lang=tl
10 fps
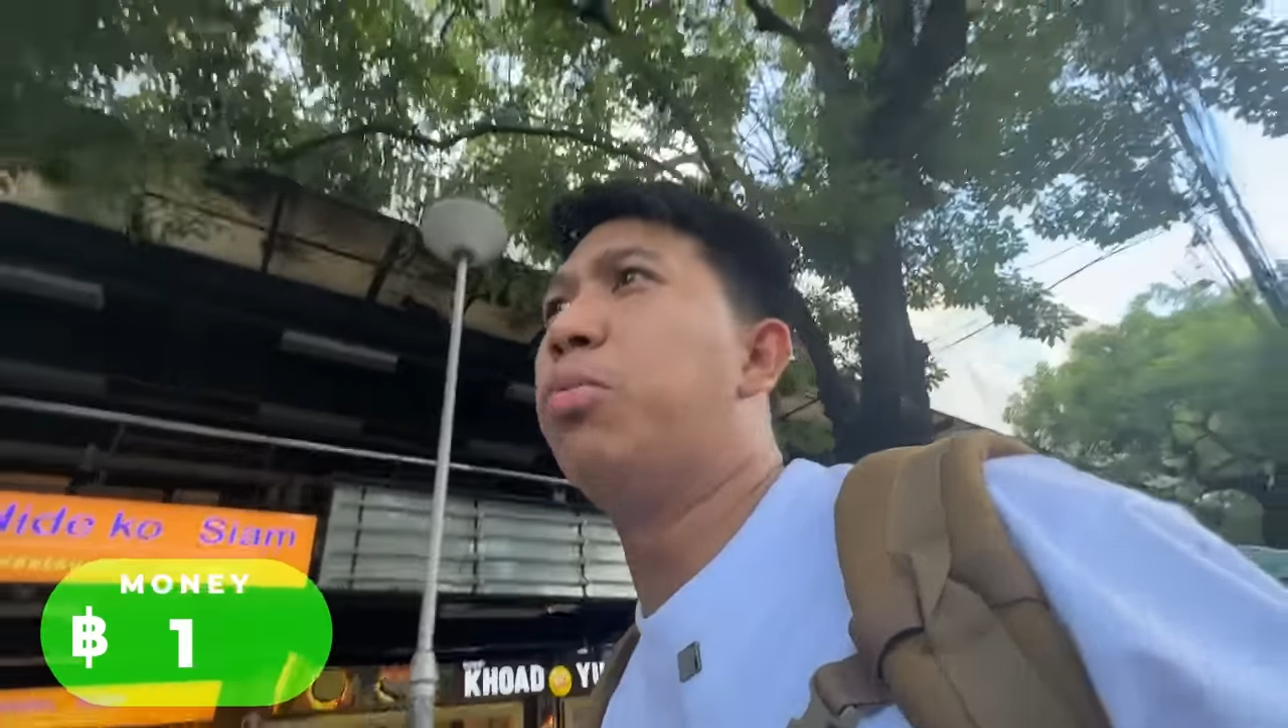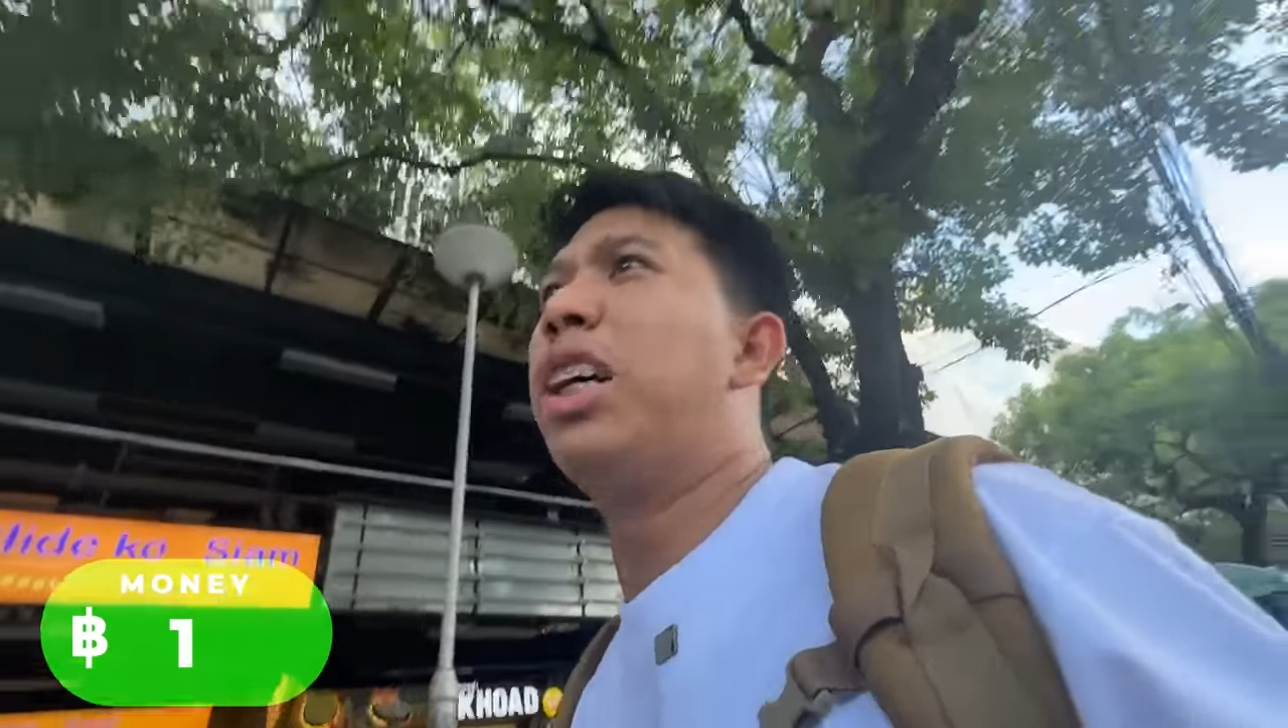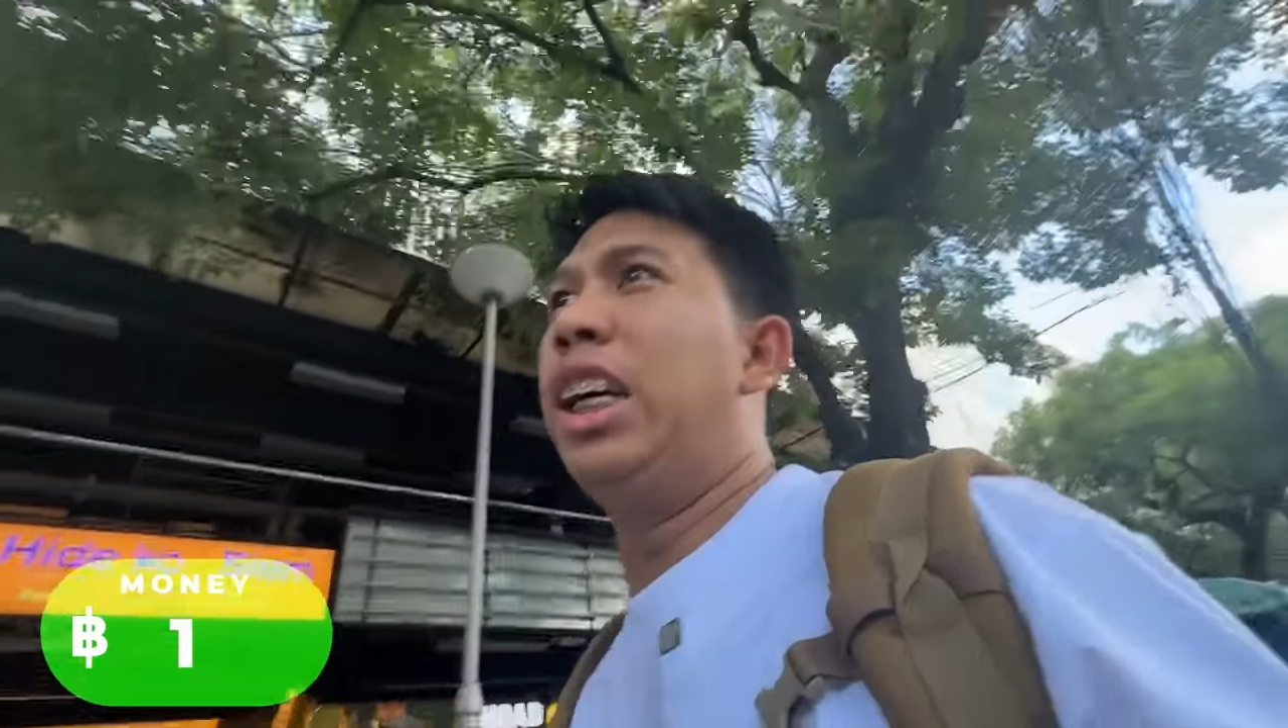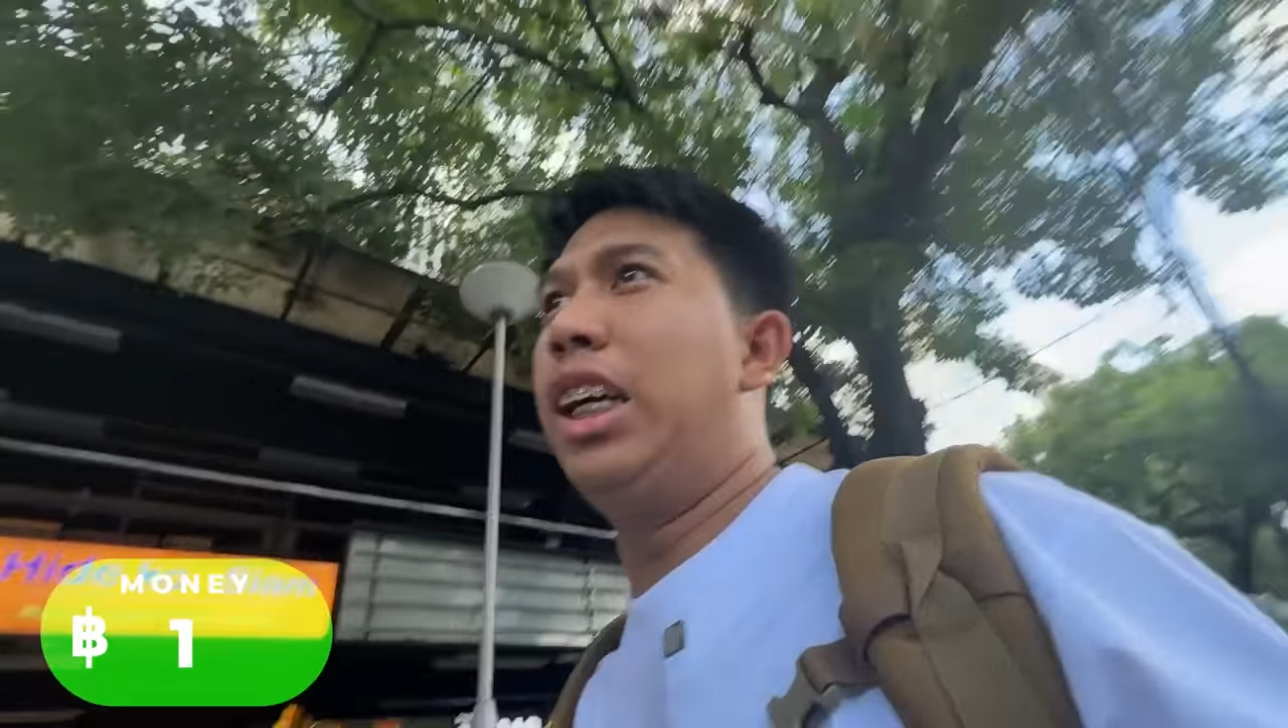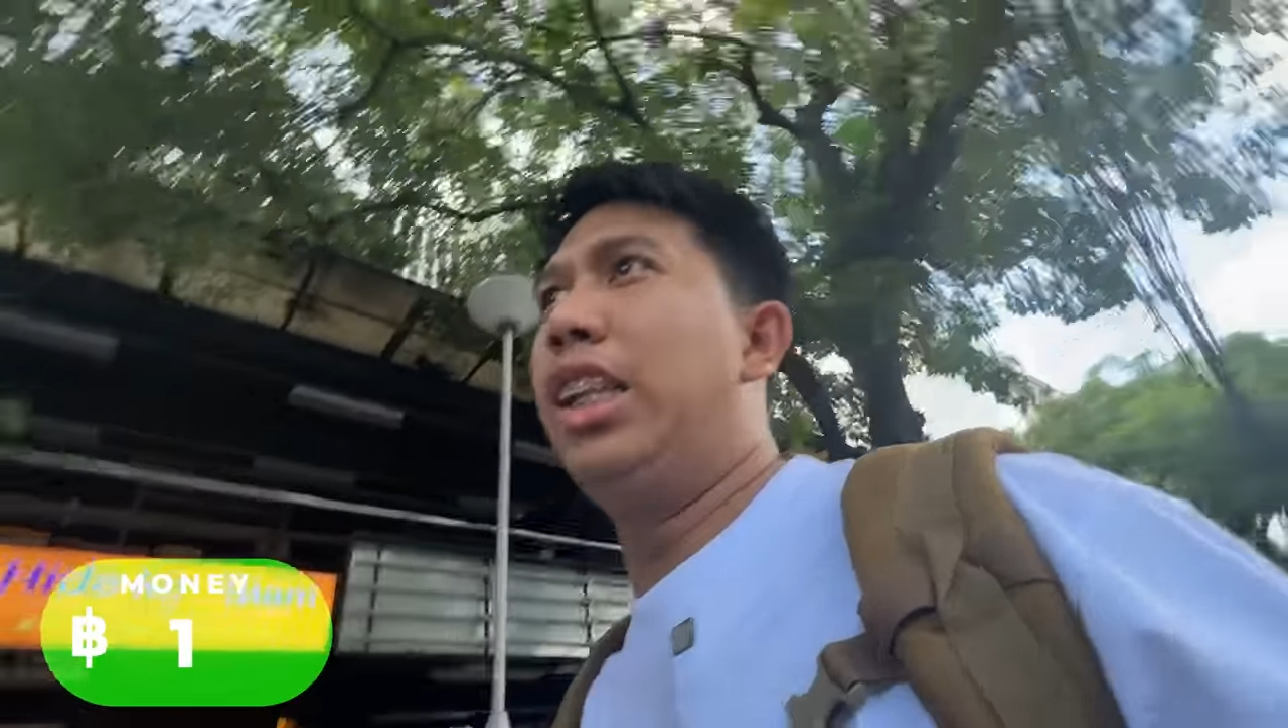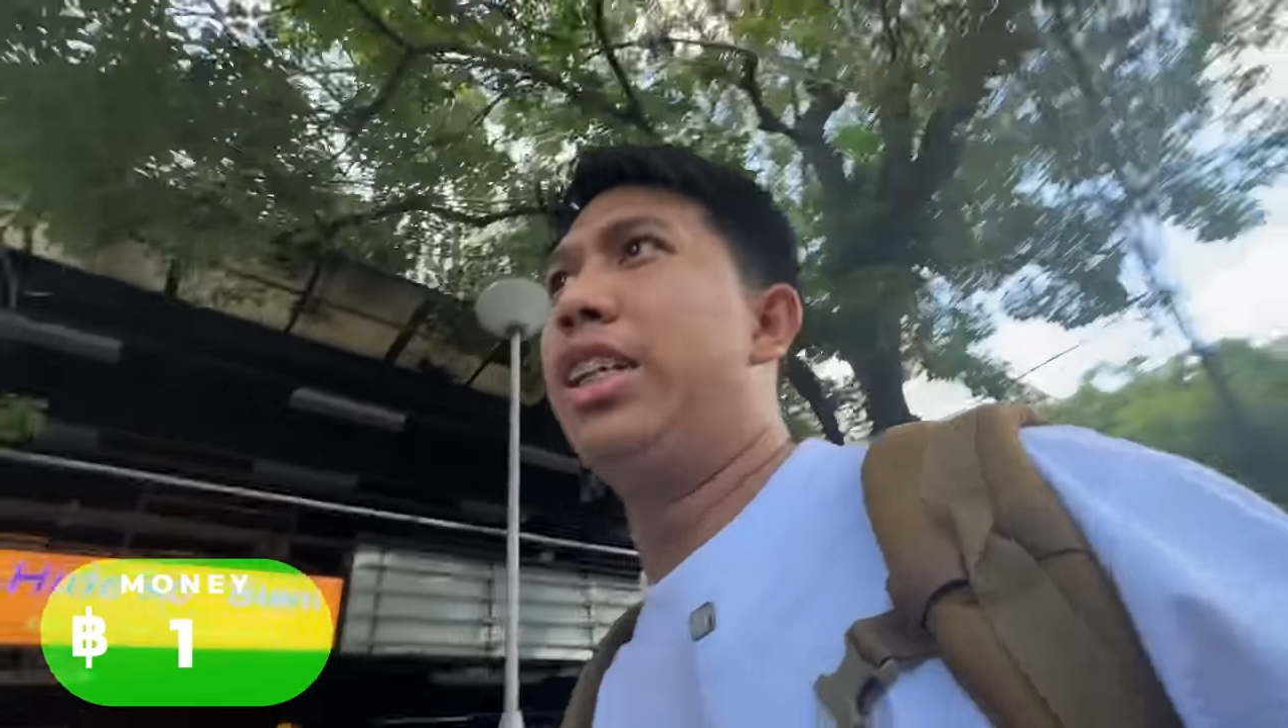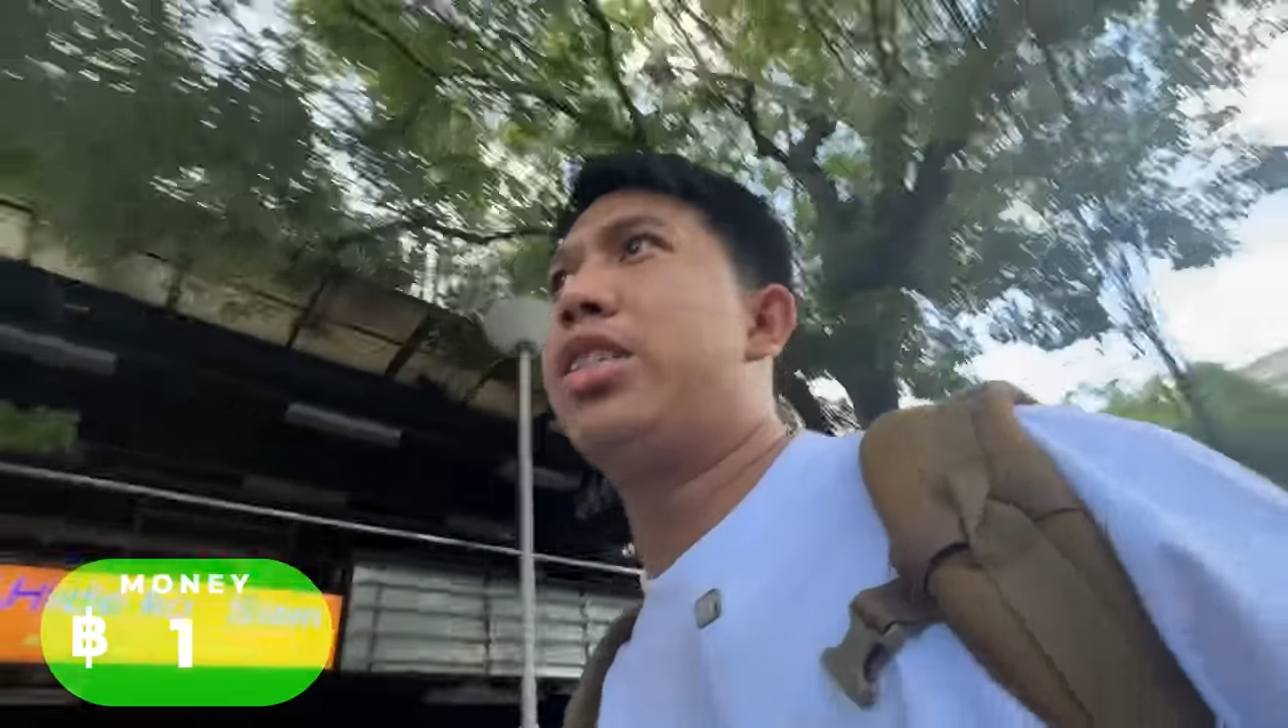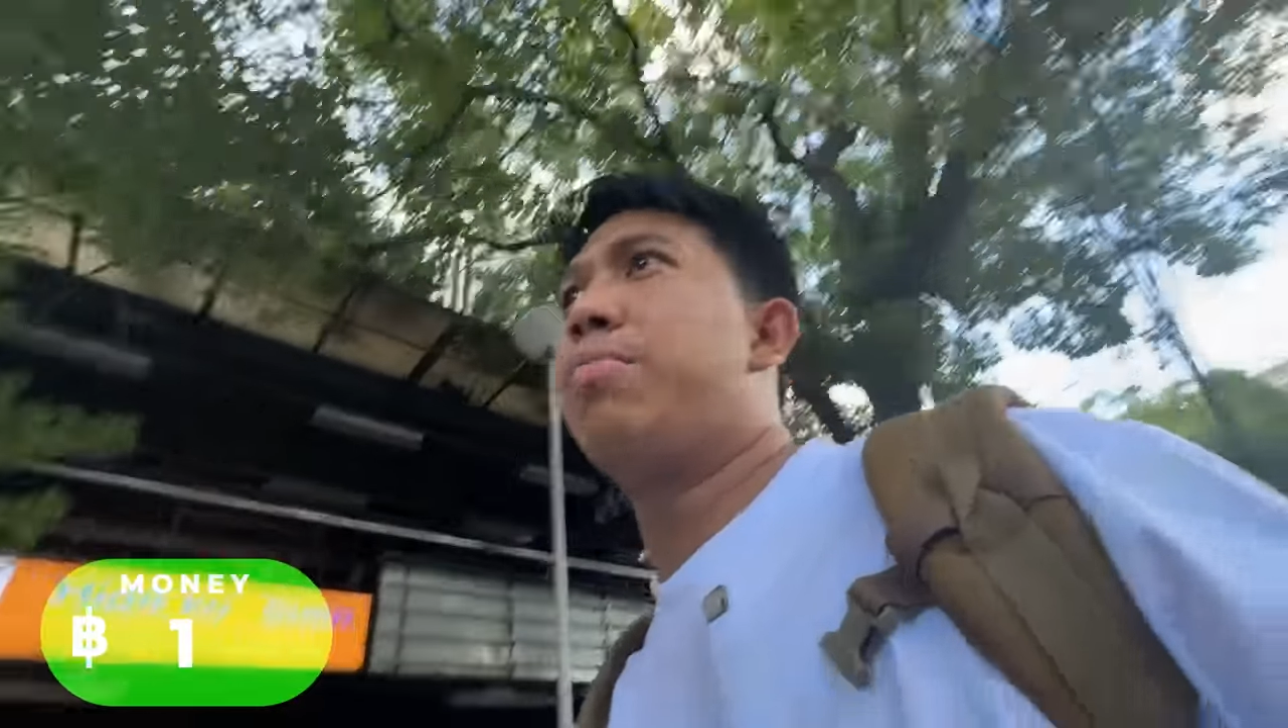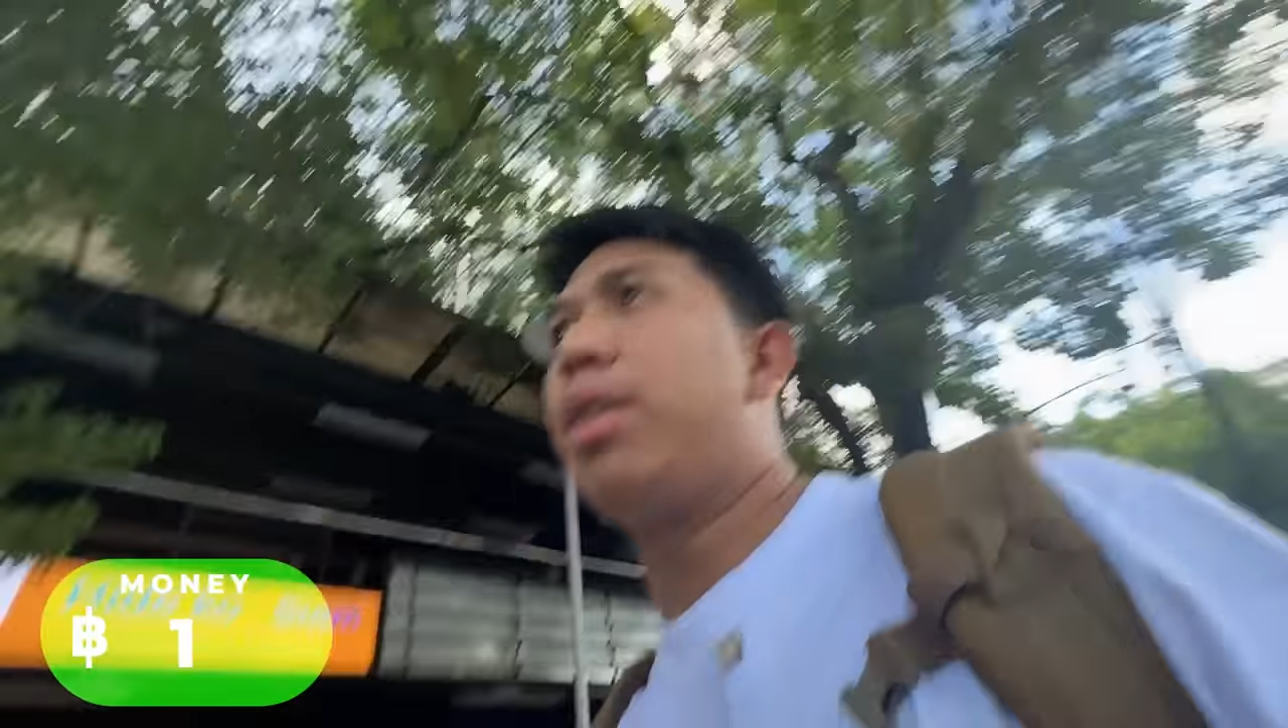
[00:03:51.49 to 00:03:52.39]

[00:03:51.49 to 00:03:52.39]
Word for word: mag-English.